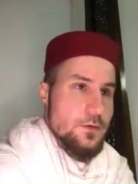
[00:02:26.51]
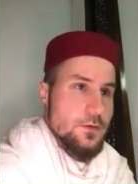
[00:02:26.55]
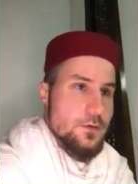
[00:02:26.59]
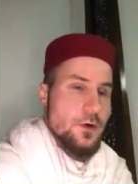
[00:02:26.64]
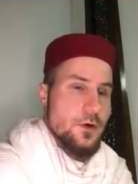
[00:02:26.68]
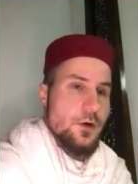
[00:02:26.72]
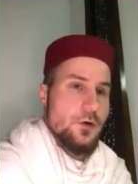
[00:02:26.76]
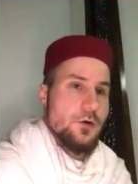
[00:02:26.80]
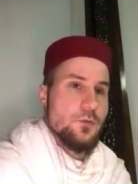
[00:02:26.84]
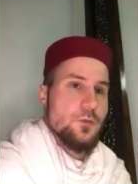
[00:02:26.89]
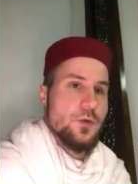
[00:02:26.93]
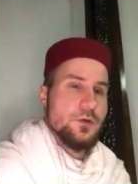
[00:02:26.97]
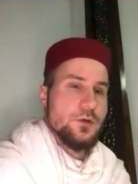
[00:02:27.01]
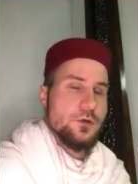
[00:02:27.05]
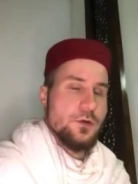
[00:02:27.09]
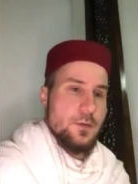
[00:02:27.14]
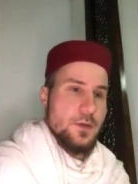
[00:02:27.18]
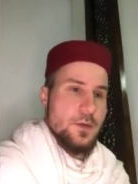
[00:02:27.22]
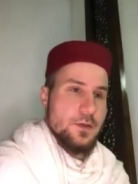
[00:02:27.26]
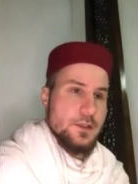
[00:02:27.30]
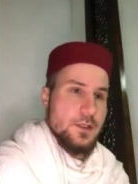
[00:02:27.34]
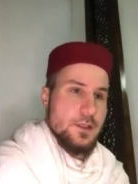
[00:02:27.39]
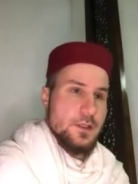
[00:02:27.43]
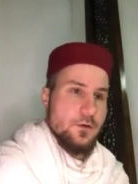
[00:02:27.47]
quand le mois de
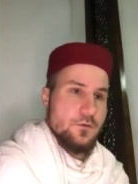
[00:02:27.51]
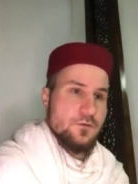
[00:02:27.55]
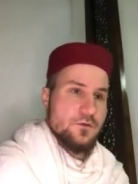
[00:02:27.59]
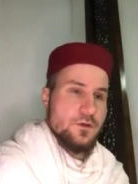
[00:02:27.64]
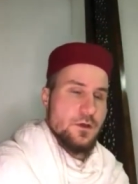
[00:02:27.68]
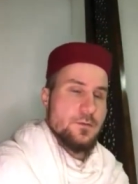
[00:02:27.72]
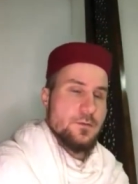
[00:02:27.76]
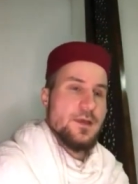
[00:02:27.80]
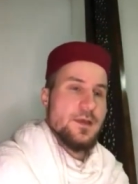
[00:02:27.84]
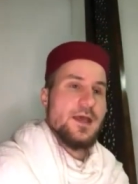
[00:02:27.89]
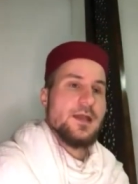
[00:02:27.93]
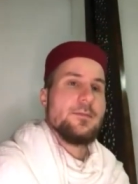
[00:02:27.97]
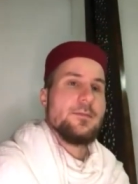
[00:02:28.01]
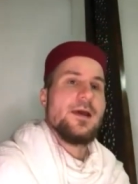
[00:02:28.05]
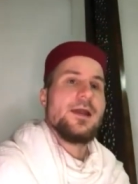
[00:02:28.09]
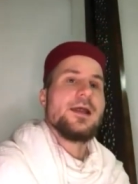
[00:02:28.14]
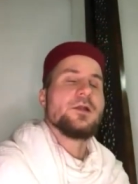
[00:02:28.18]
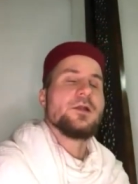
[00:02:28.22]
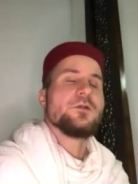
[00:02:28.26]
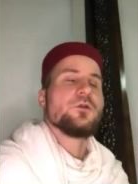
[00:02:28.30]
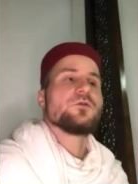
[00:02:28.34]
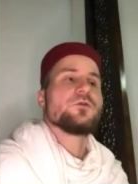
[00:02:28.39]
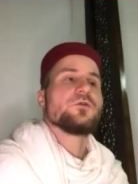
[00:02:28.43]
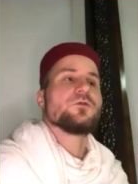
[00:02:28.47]
Ramadan est confirmé, elle met
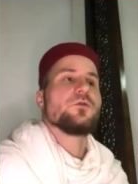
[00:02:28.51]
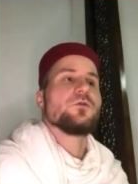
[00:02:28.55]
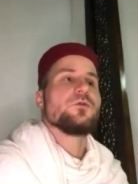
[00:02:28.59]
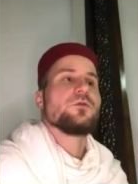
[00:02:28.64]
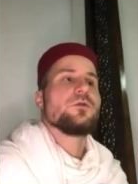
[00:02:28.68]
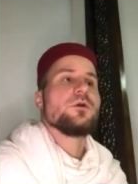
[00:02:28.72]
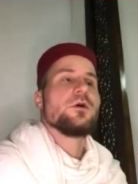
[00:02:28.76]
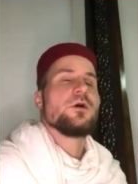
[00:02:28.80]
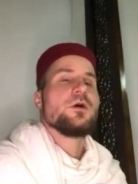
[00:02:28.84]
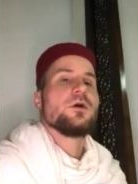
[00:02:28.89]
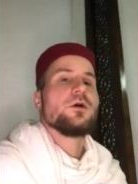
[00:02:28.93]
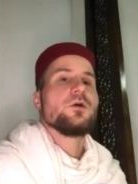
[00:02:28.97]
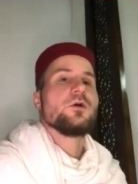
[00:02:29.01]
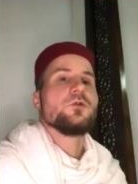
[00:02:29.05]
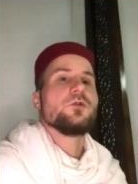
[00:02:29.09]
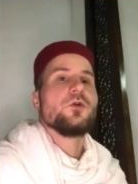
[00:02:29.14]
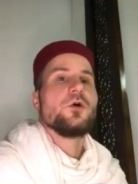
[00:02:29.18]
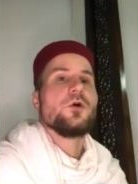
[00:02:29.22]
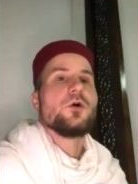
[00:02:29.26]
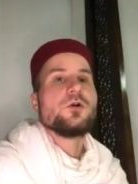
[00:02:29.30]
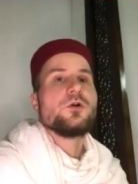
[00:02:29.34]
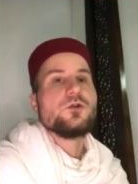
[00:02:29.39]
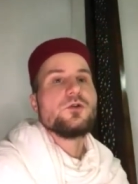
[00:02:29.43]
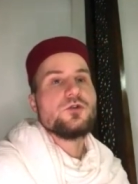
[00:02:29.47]
l'intention
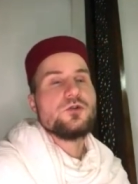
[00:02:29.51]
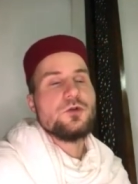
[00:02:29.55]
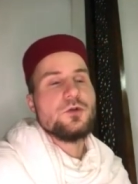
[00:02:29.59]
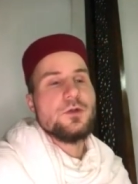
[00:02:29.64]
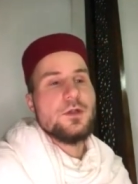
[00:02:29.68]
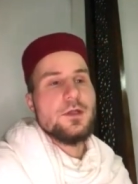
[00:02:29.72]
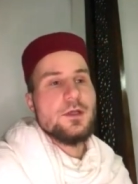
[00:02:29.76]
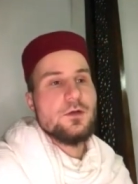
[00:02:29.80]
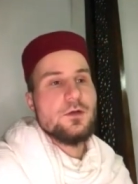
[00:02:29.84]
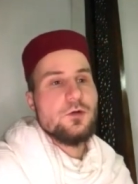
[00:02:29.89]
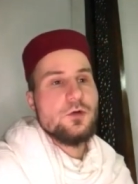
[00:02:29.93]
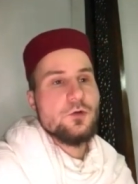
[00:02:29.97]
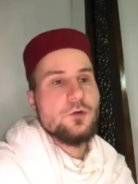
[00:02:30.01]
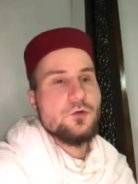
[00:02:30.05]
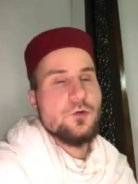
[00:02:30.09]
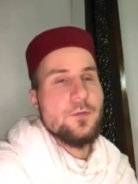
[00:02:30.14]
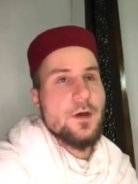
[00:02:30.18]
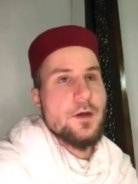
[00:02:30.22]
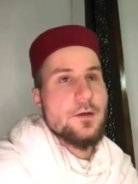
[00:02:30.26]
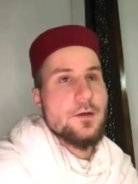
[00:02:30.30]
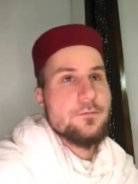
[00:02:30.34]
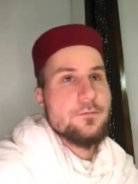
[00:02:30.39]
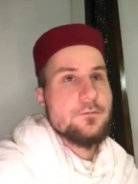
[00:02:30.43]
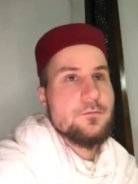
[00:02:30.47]
de jeûner le
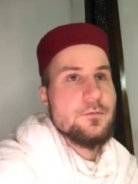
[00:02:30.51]
lendemain.